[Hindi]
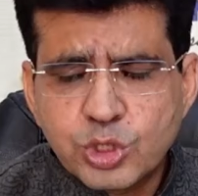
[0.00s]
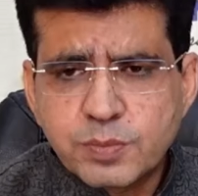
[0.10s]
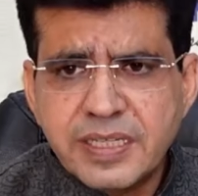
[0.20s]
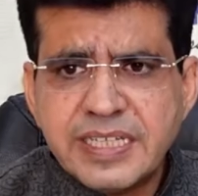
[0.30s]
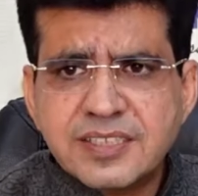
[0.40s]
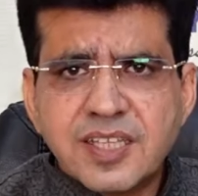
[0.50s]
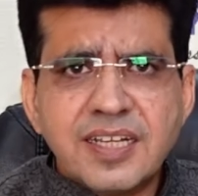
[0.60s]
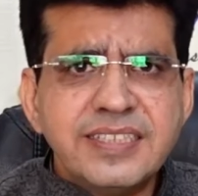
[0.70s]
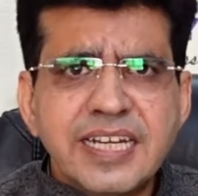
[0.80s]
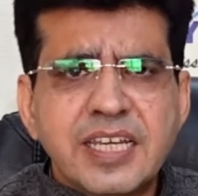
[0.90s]
दुश्मन इस
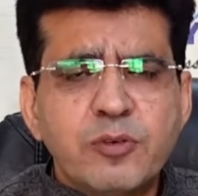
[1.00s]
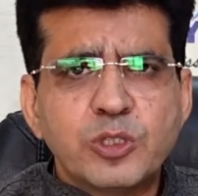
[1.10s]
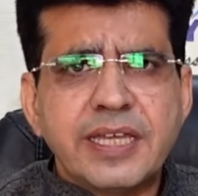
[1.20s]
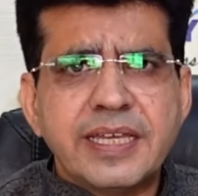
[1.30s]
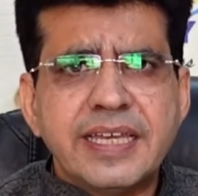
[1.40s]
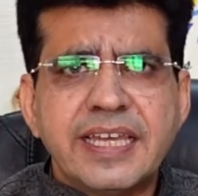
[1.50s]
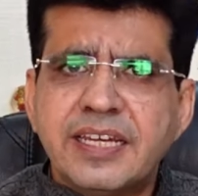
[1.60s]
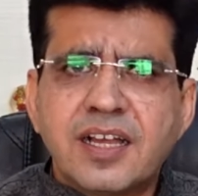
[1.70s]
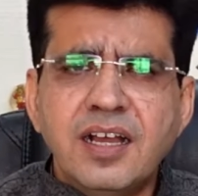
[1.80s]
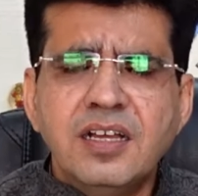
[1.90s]
तरह से एक्टिव हो जाएंगे कि
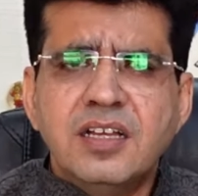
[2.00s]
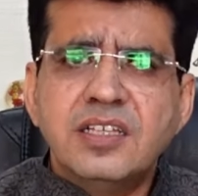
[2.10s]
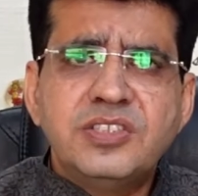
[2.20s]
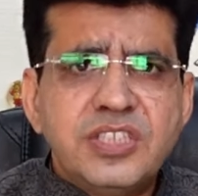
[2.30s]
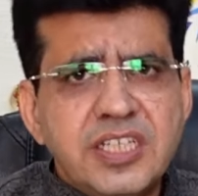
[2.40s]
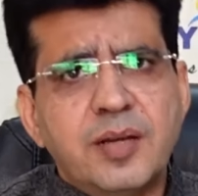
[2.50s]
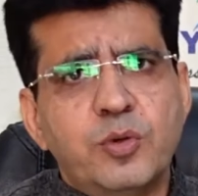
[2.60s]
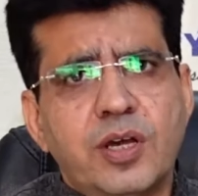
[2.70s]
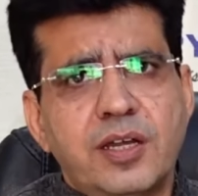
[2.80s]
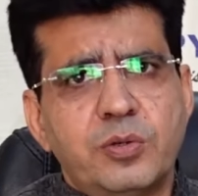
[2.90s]
इनका जीना
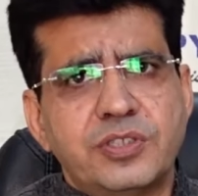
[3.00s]
मुहाल